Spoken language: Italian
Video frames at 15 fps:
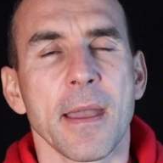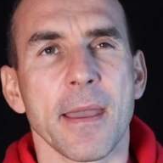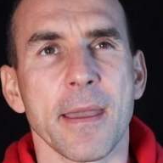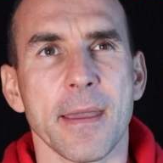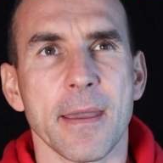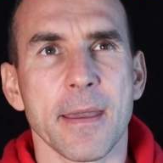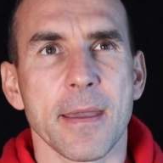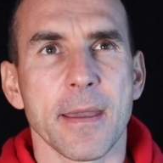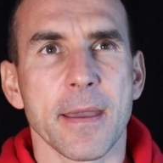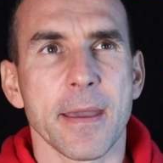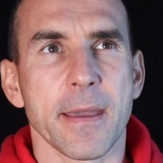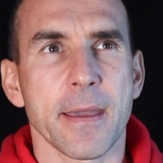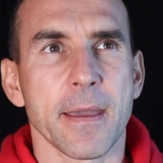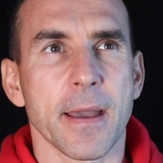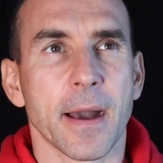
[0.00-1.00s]

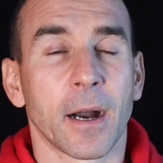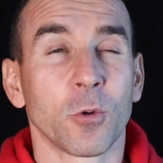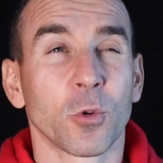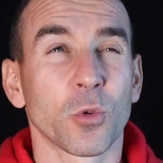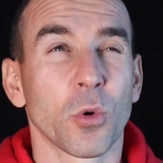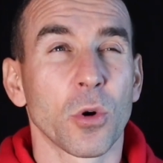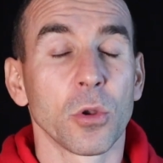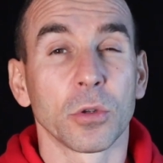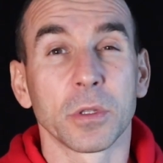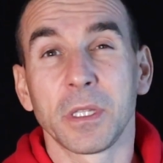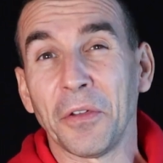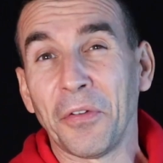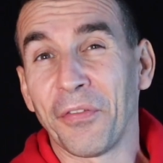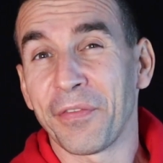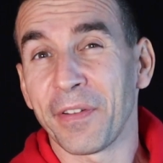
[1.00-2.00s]
è, ha un ruolo
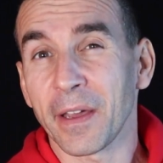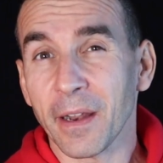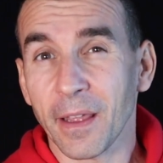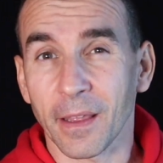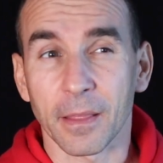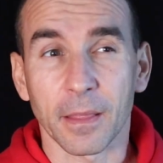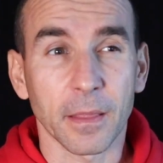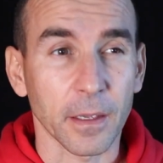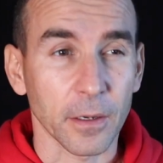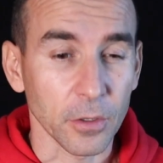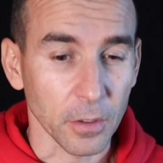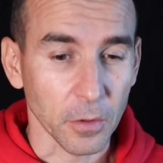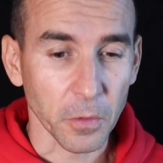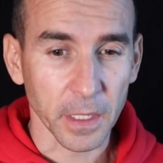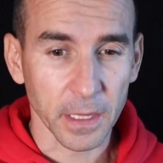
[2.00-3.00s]
differente,
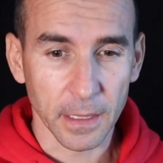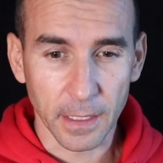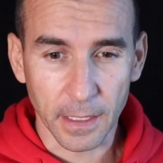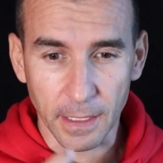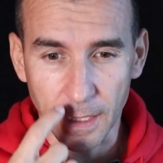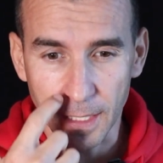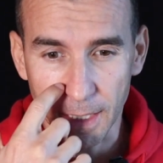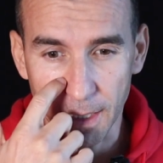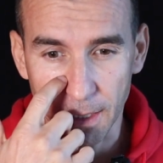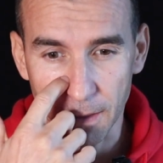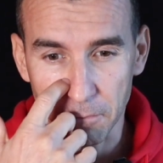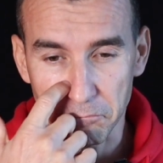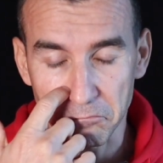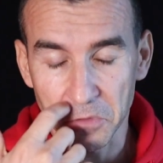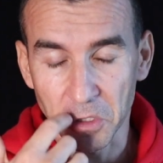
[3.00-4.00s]
no?
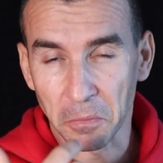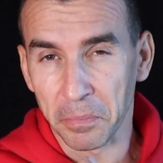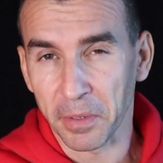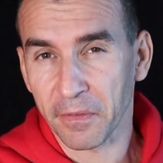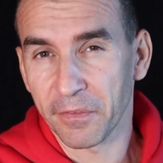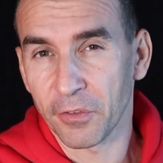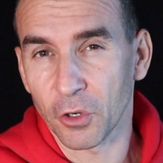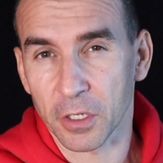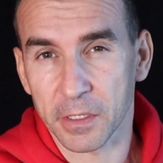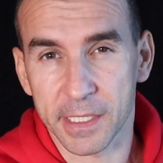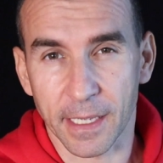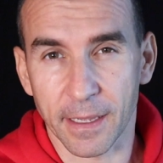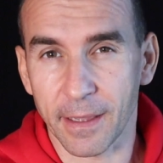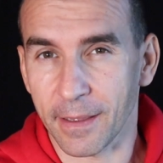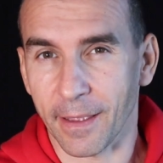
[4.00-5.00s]
quindi non per
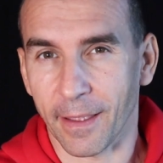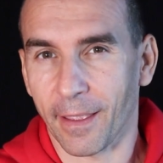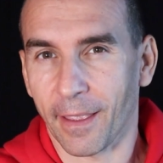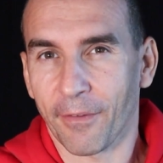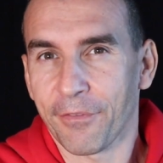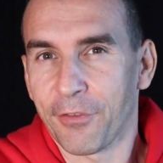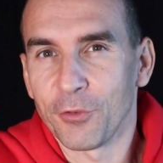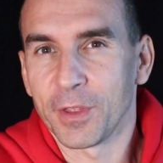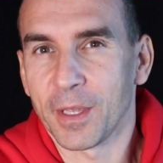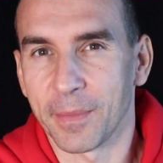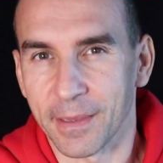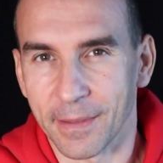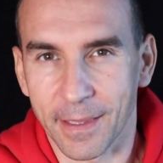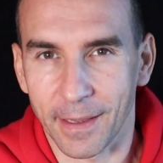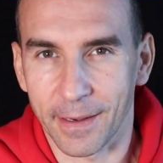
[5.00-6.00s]
forza è
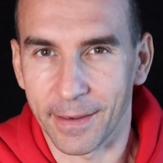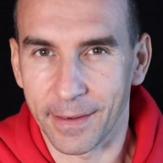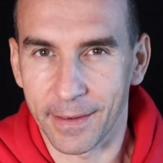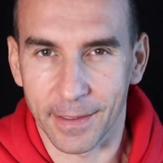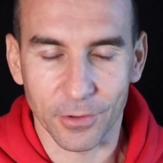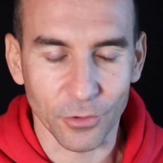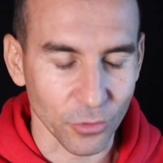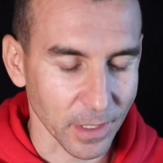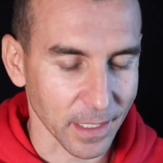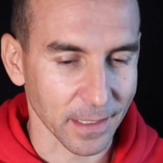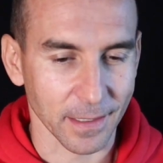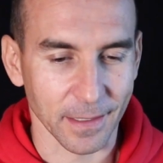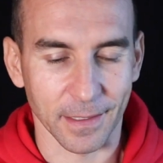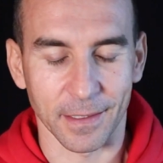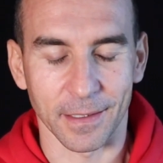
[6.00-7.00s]
fondamentale nella
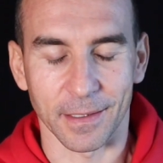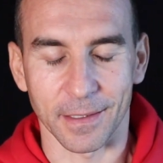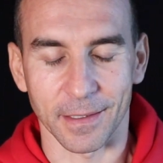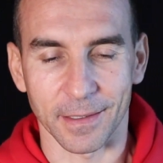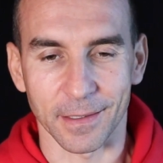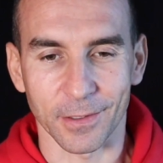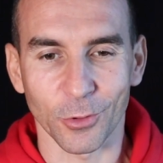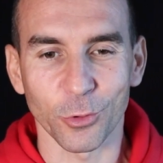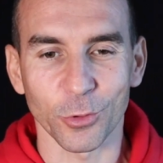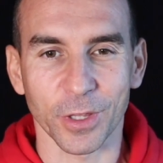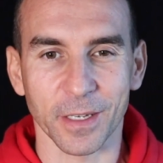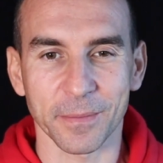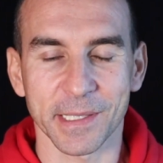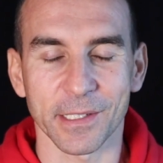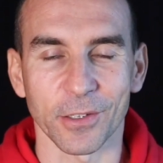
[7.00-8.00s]
tua
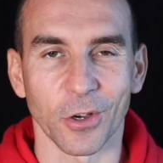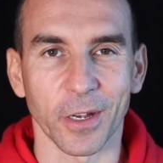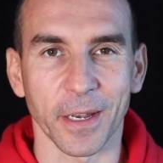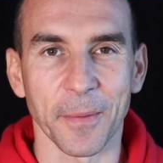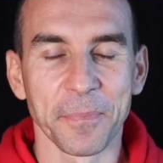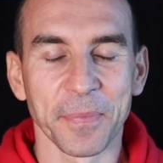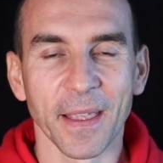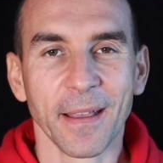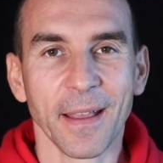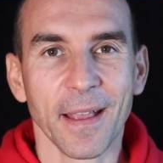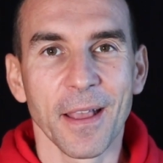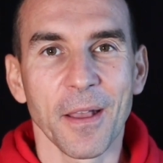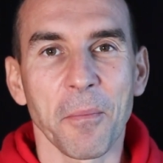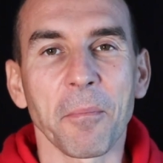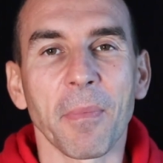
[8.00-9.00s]
nutrizione,
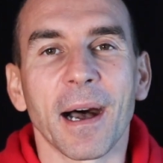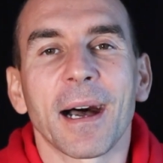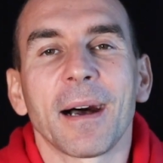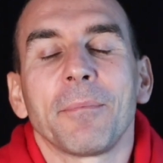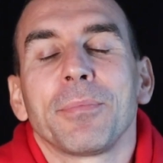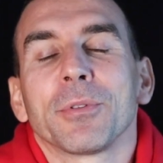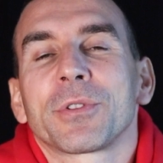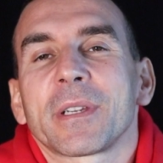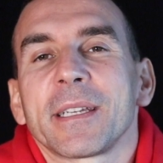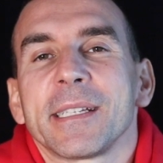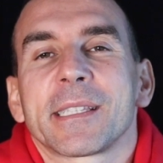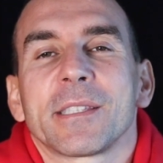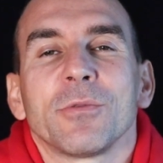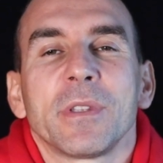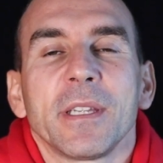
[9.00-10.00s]
ma
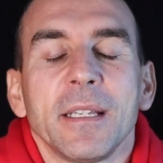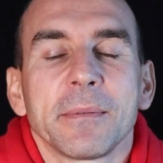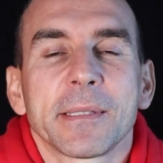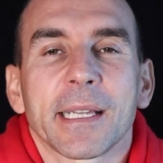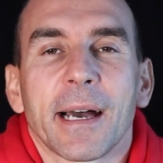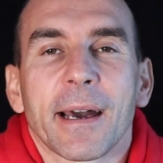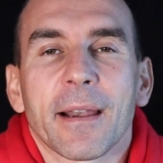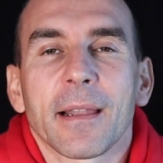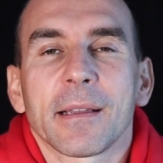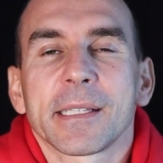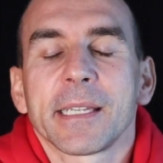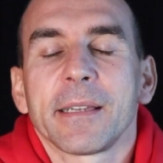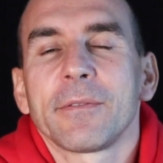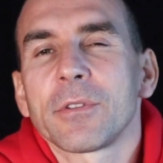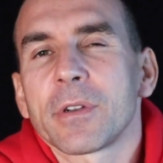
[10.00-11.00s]
potresti utilizzarla
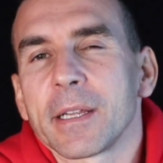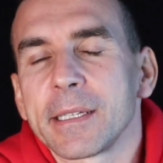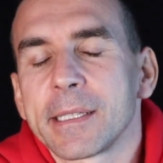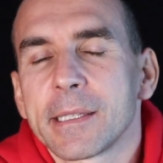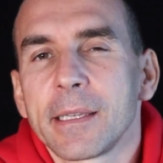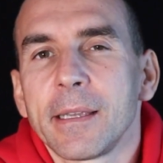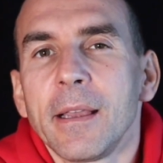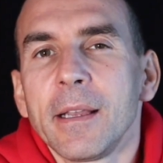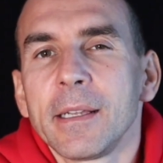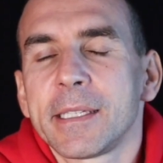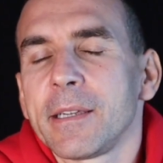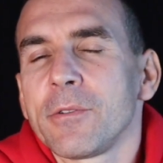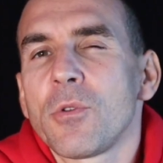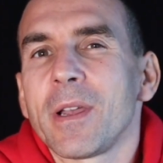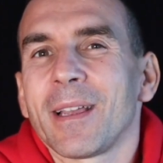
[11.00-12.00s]
se vorresti,
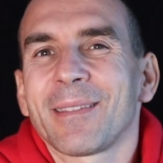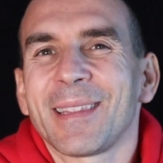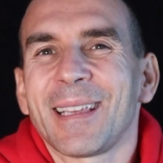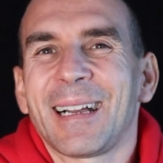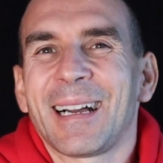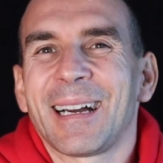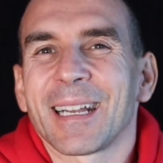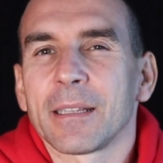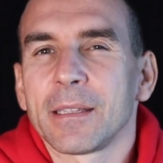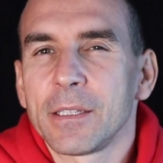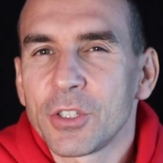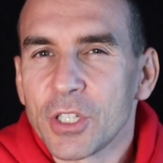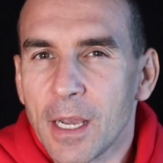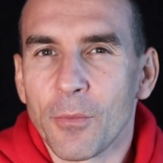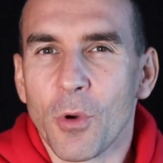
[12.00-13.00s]
se vuoi andare
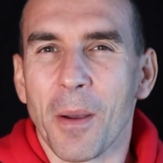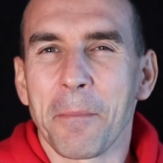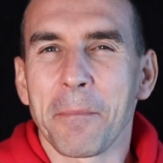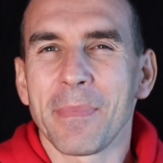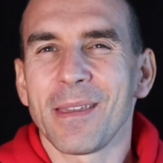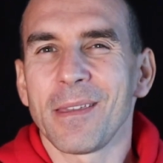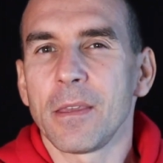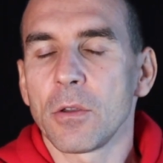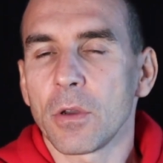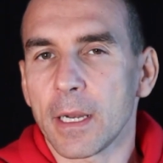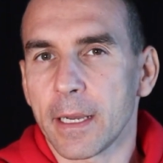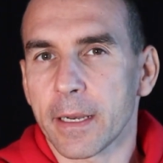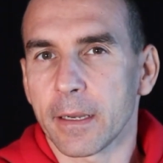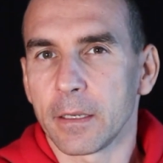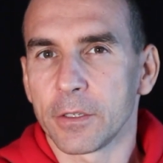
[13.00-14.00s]
diciamo a migliorare